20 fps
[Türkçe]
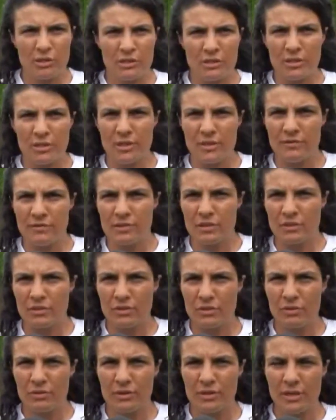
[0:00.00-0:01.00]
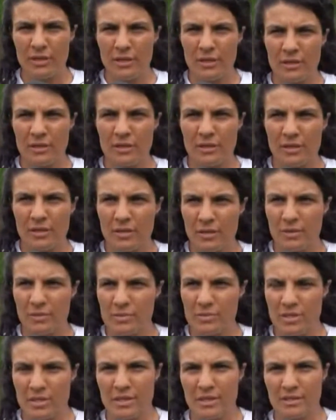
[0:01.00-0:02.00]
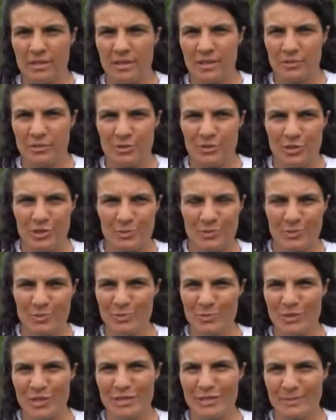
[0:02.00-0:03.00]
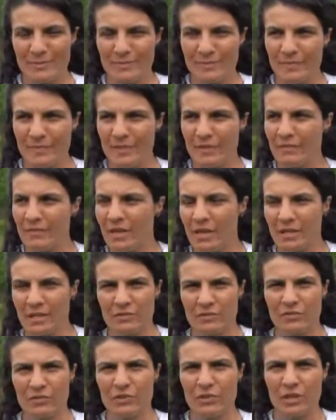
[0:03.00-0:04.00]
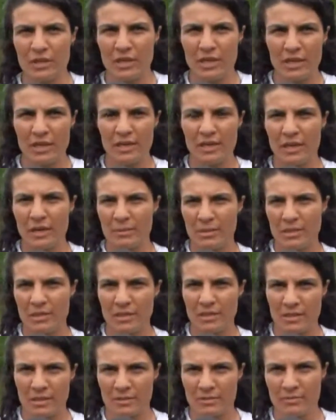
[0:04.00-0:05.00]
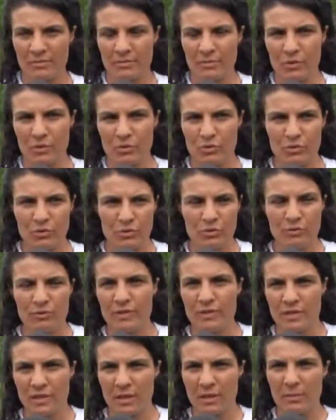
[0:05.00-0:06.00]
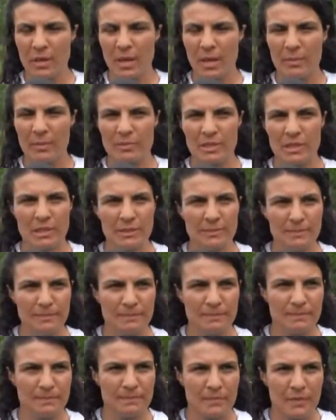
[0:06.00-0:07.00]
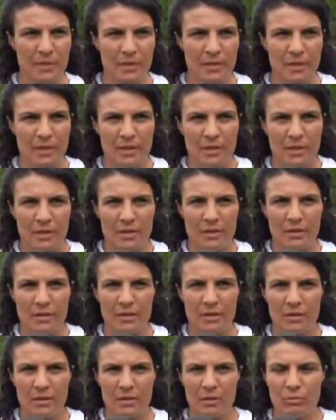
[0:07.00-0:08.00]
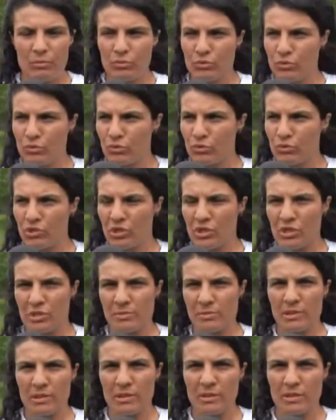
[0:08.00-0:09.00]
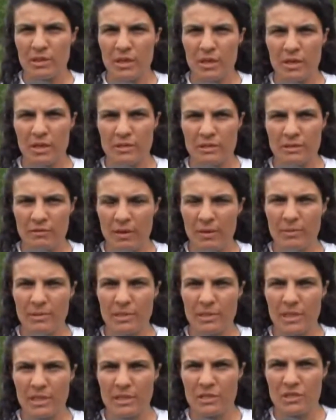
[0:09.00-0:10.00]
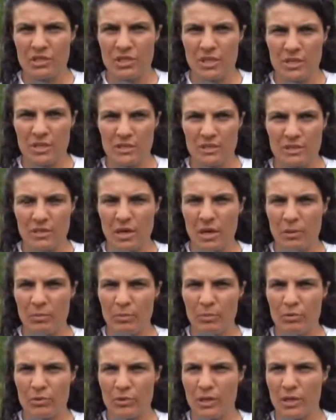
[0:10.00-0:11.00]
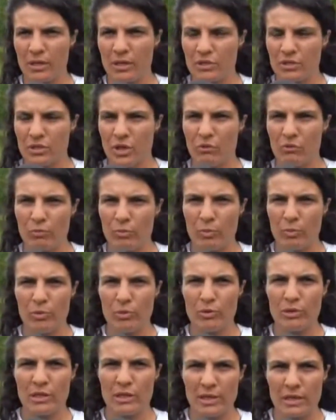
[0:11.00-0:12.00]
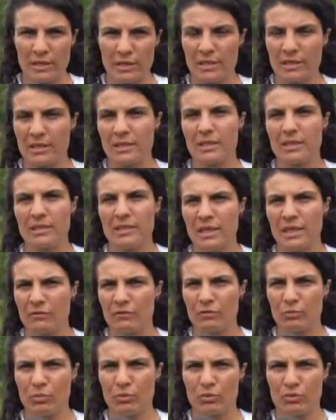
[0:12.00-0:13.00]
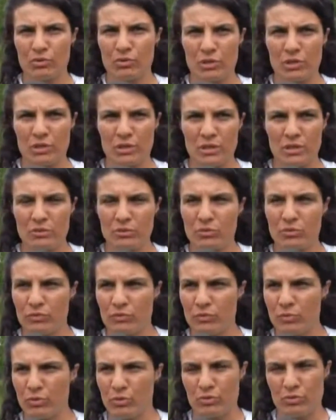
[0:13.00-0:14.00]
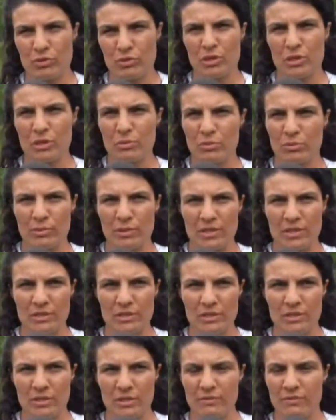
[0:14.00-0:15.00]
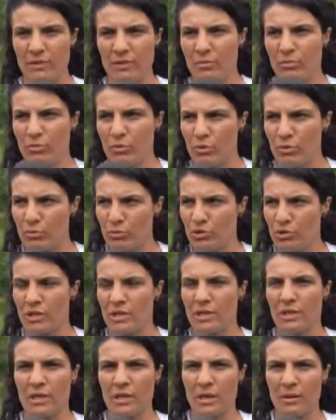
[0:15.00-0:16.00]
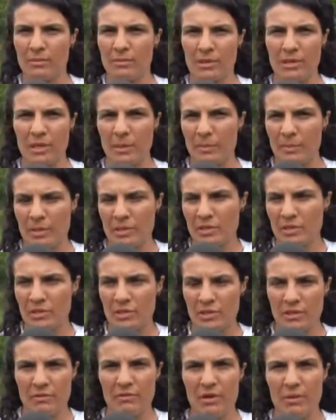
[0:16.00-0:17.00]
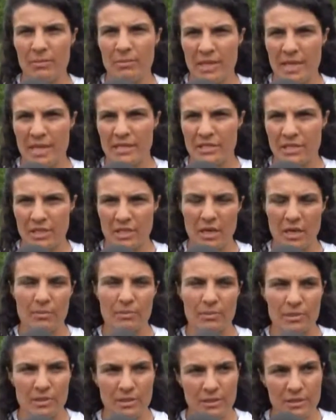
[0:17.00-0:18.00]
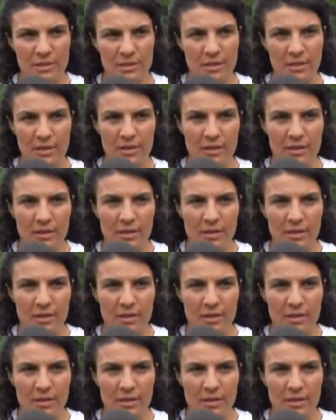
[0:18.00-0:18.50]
şu anda FC Köln'de e, bir senelik daha sözleşmemi uzattım ve aktif olarak hala amili takım oyuncusuyum ve takım kaptanıyım. Ee, bu tür çalışmaları daha devamını getireceğiz. Kamp olarak işte Avrupa bölgelerdeki diğer futbolcuları, Türk futbolcularını bulmak için ve böyle, bu şekilde kamplar yapmak için devamı gelecek kampların.